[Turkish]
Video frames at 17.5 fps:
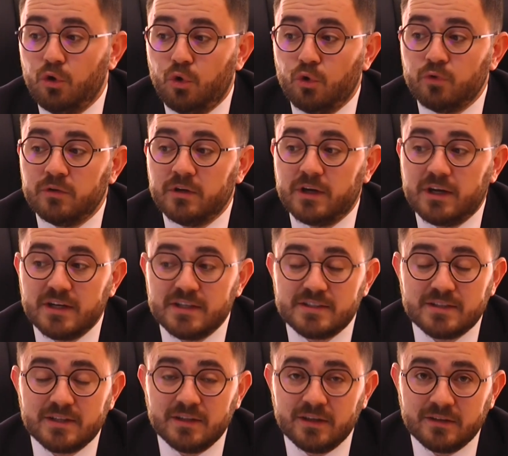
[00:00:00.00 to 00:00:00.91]
onda
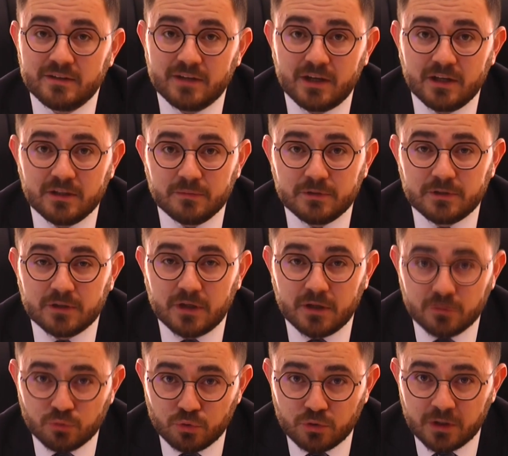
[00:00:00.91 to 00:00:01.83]
kasten hatalı bir
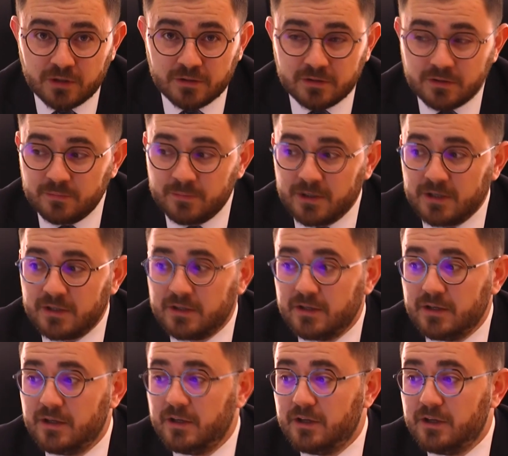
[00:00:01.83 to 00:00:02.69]
kanı uyandırmak,